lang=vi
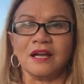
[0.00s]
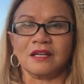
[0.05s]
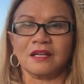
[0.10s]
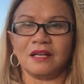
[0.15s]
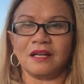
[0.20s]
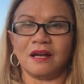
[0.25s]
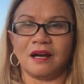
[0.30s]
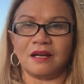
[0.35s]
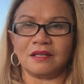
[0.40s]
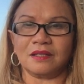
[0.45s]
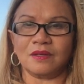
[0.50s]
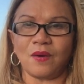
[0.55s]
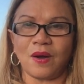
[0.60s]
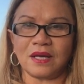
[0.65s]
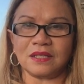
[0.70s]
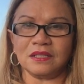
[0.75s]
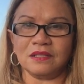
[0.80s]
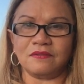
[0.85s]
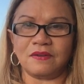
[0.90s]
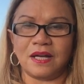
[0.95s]
đó là họ
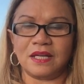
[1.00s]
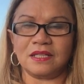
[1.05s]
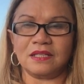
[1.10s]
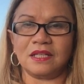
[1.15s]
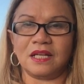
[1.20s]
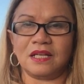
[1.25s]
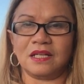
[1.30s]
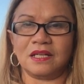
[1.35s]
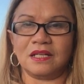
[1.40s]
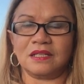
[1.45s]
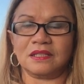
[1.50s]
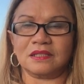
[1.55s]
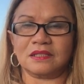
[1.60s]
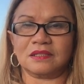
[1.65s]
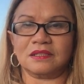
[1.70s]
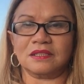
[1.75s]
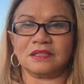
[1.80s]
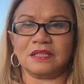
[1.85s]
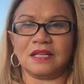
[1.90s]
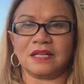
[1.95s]
đoán như vậy là
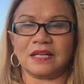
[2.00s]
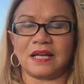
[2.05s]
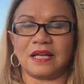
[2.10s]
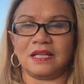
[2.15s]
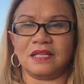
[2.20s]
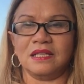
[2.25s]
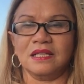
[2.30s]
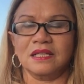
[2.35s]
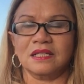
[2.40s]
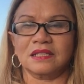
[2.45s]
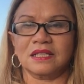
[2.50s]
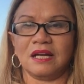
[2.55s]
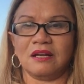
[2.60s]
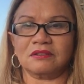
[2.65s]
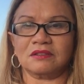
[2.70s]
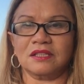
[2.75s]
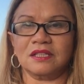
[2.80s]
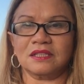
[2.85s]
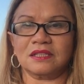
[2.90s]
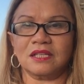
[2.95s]
tức là ngày theo
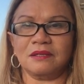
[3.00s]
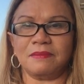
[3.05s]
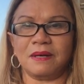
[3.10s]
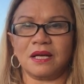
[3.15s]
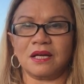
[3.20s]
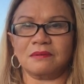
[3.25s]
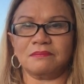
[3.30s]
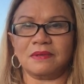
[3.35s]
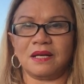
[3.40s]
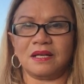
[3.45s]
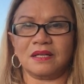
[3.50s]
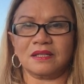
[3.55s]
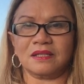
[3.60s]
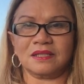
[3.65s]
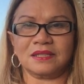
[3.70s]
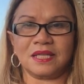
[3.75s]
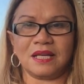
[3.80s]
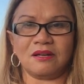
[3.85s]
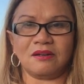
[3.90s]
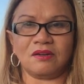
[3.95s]
tới thì bạn bạn
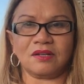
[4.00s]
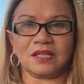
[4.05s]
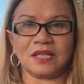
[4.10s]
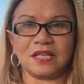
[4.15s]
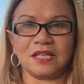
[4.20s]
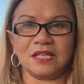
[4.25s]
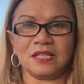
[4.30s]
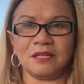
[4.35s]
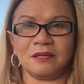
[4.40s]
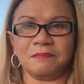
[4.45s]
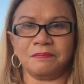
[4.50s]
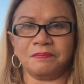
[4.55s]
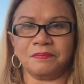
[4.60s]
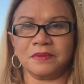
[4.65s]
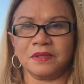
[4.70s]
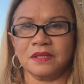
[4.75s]
theo cái uh,